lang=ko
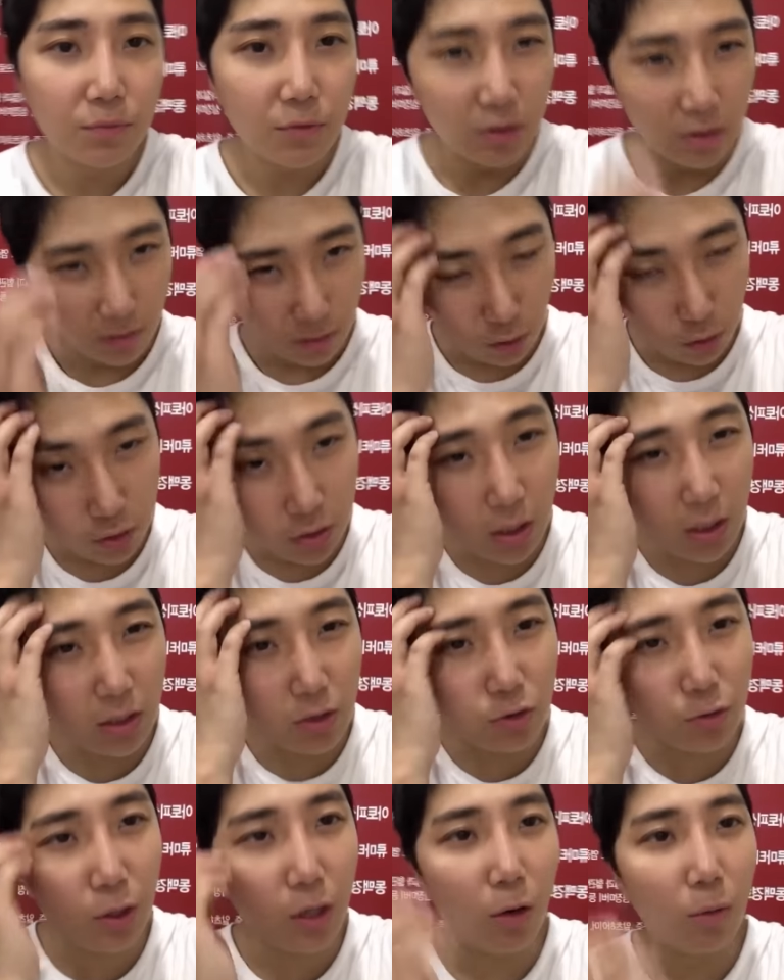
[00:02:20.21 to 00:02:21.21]

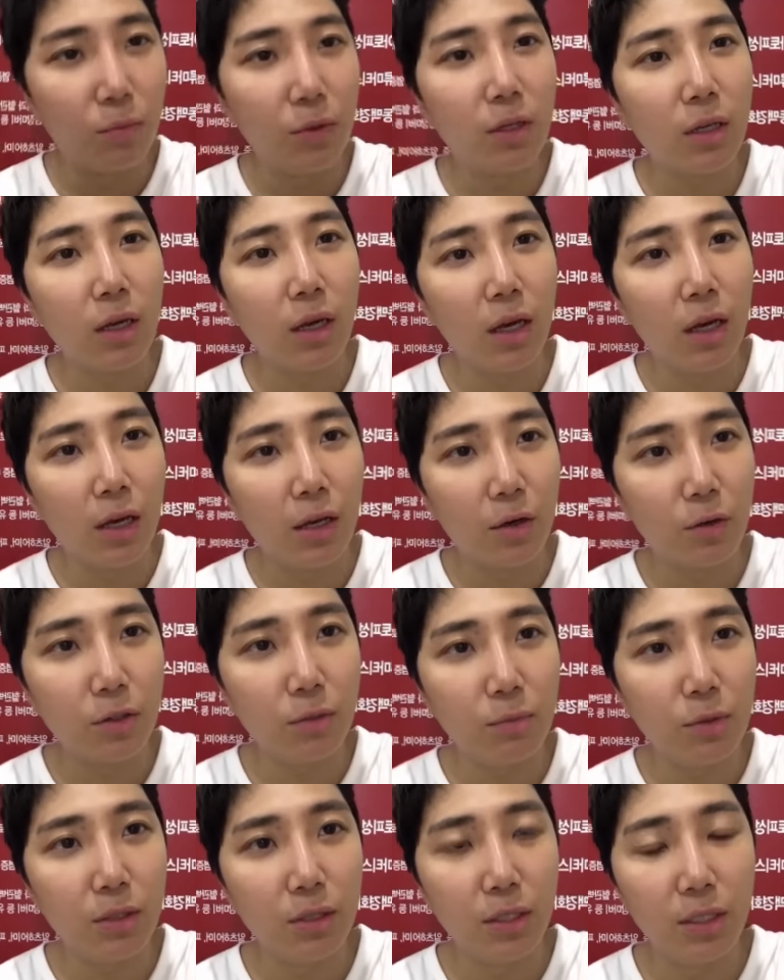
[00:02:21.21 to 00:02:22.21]
주작일수가 없는 게
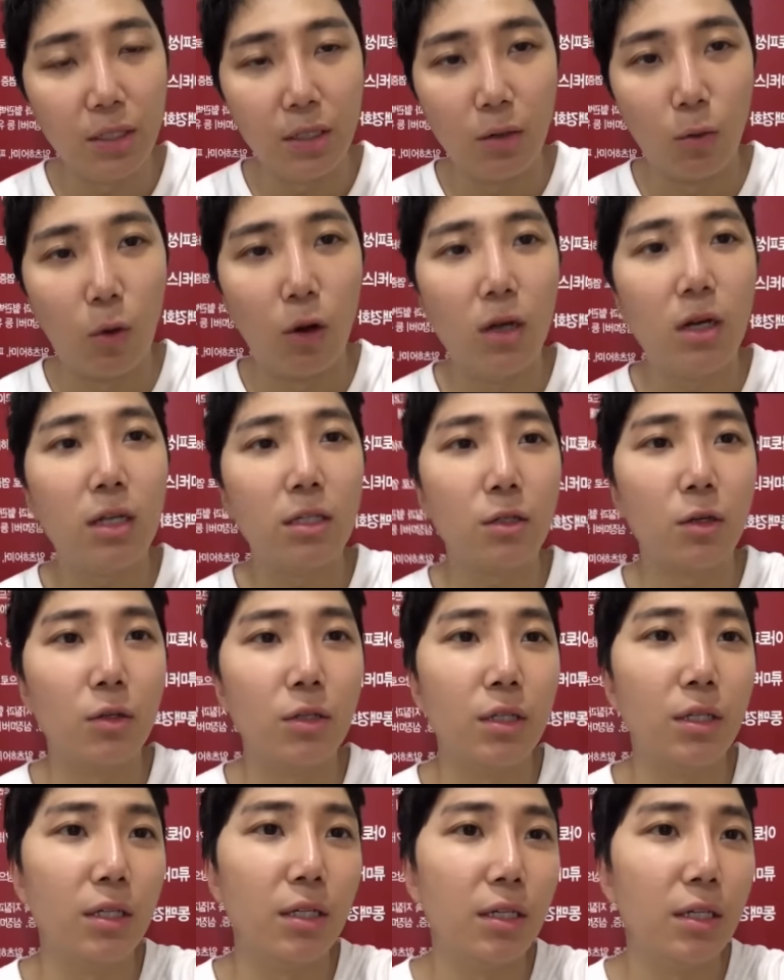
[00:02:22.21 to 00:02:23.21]
형님들 원래
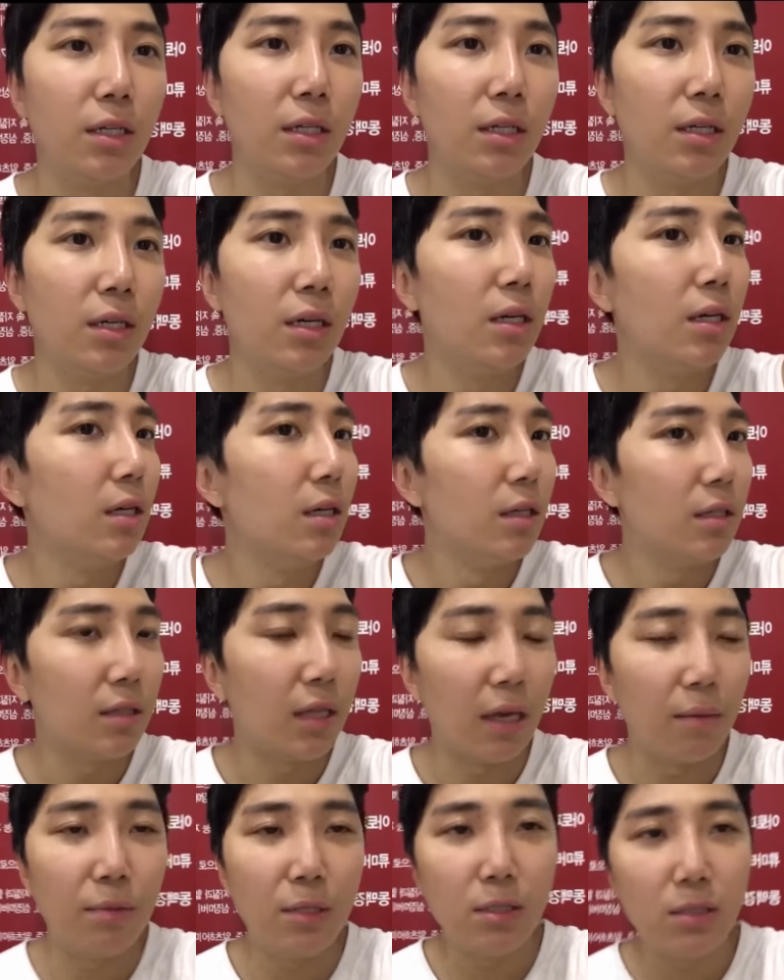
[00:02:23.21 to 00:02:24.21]
저희
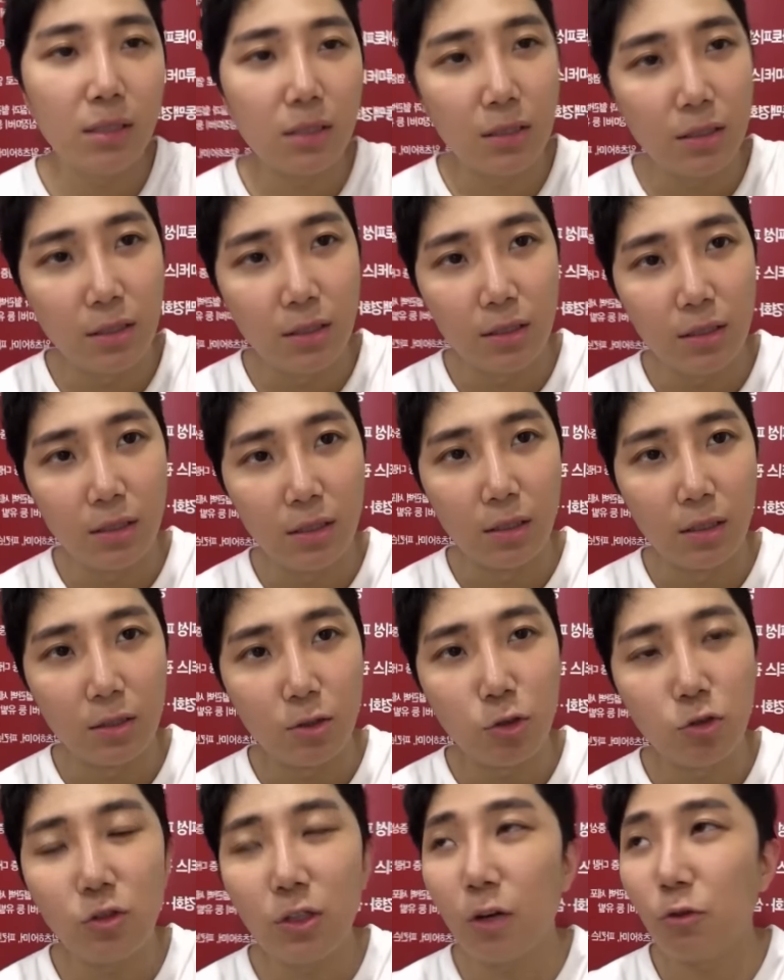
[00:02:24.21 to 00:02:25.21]
데빌즈
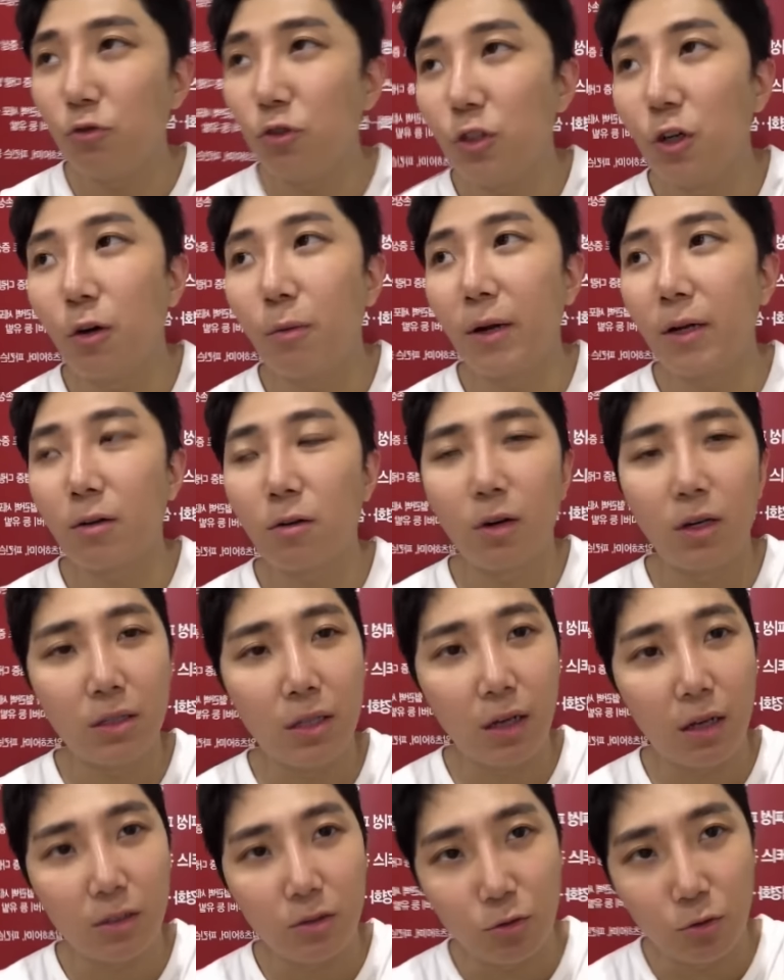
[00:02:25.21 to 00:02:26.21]
흉가 위험할 것
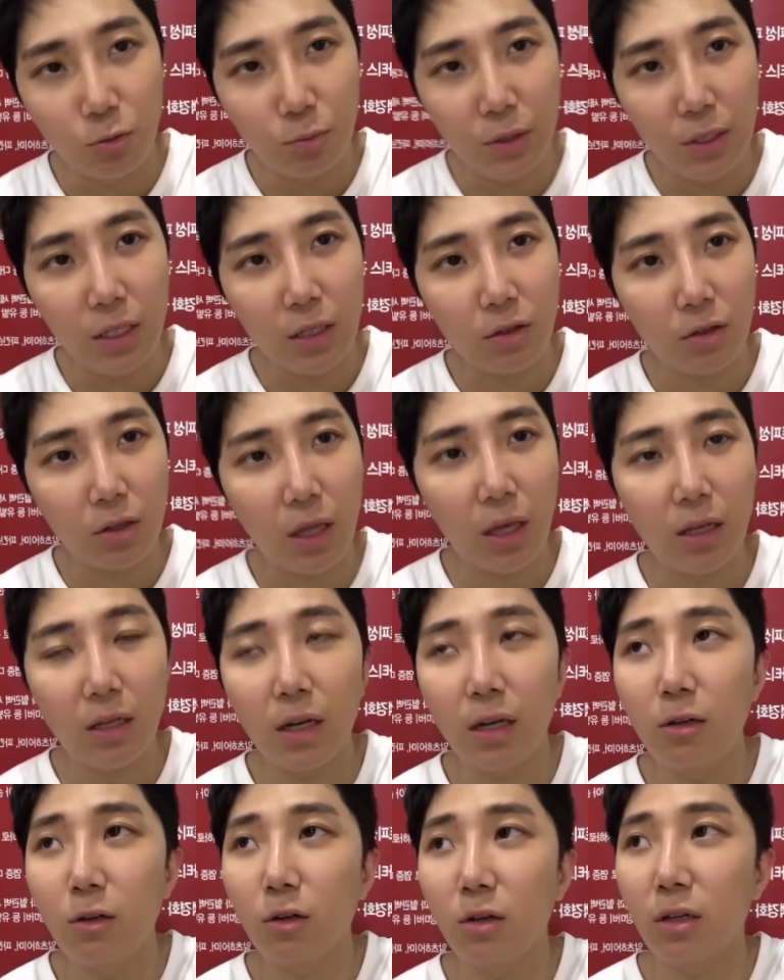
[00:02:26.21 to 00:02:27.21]
같아가지고 밑에서
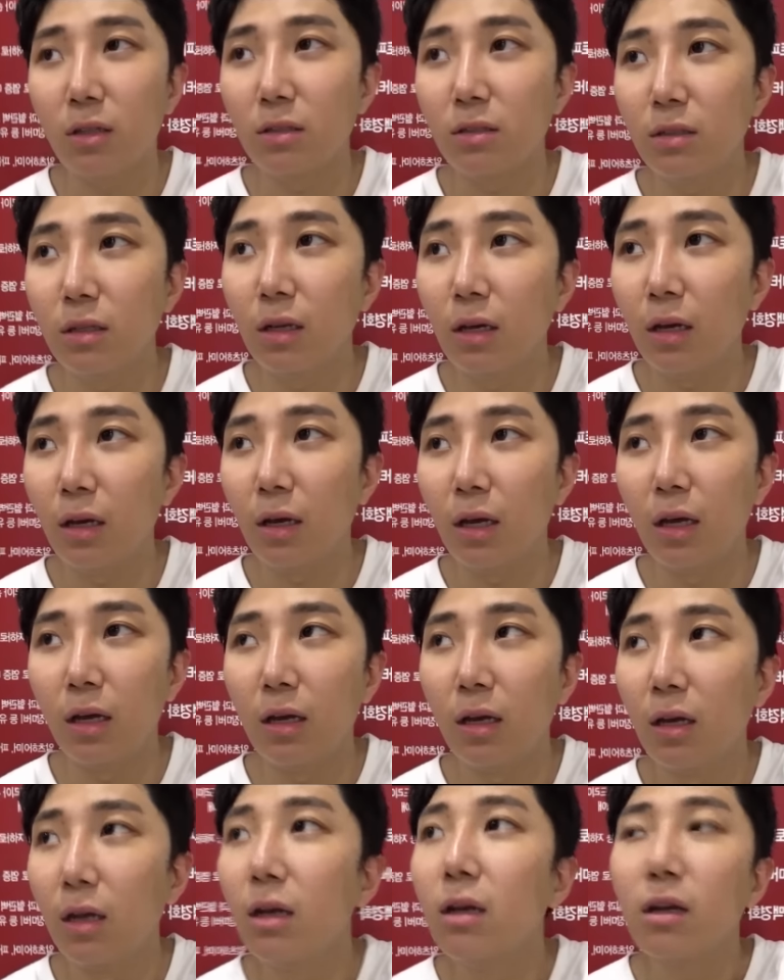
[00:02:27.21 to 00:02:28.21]
대기하려고 그랬는데
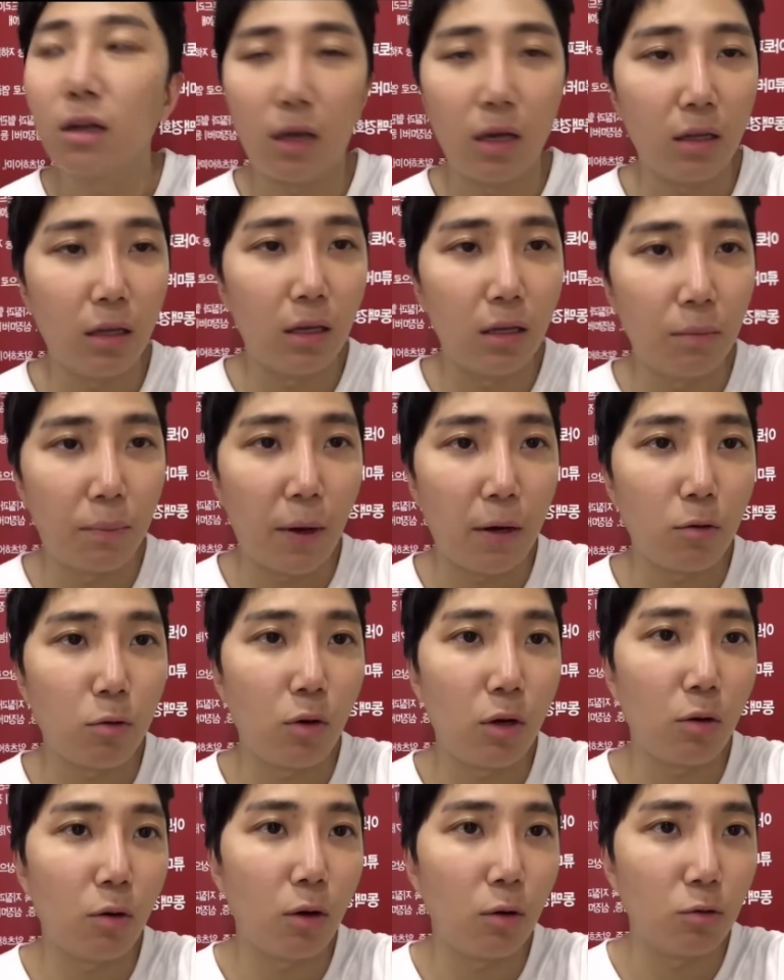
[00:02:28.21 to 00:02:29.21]
걔네 방송하러
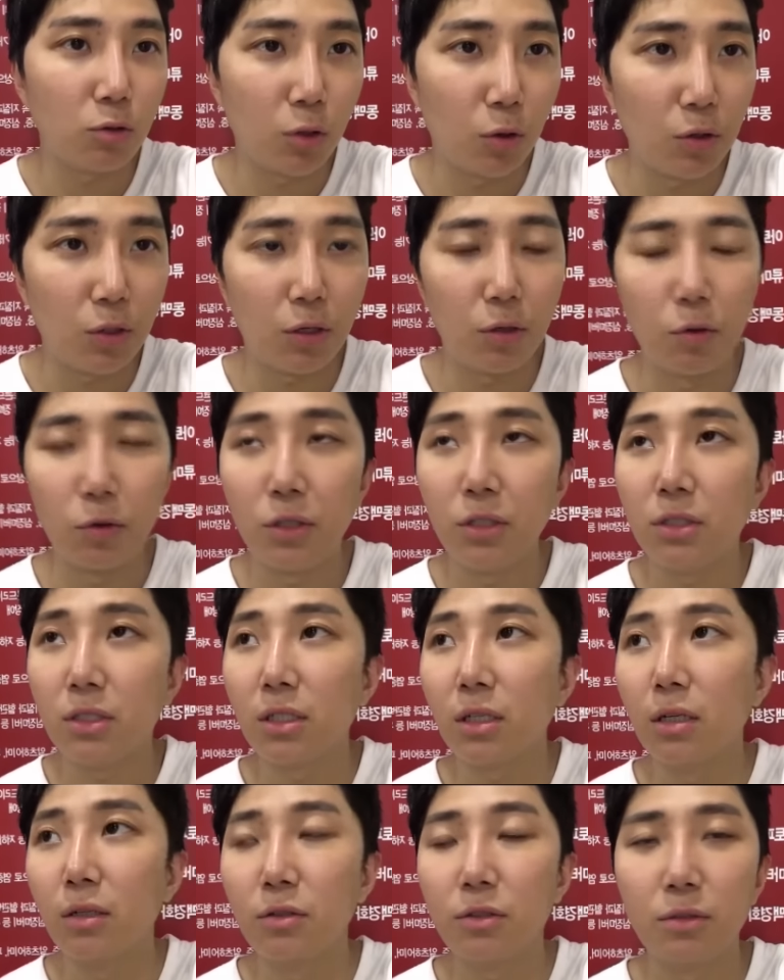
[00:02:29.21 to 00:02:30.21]
가고 저희가 여기
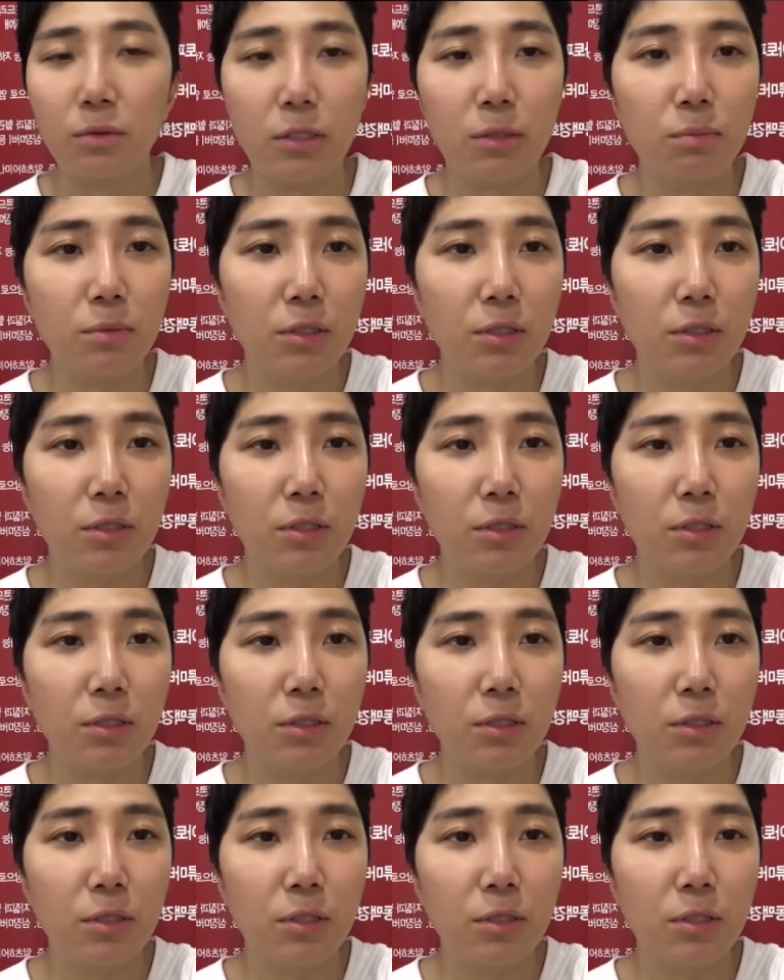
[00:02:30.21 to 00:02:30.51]
있잖아요 지금 심지어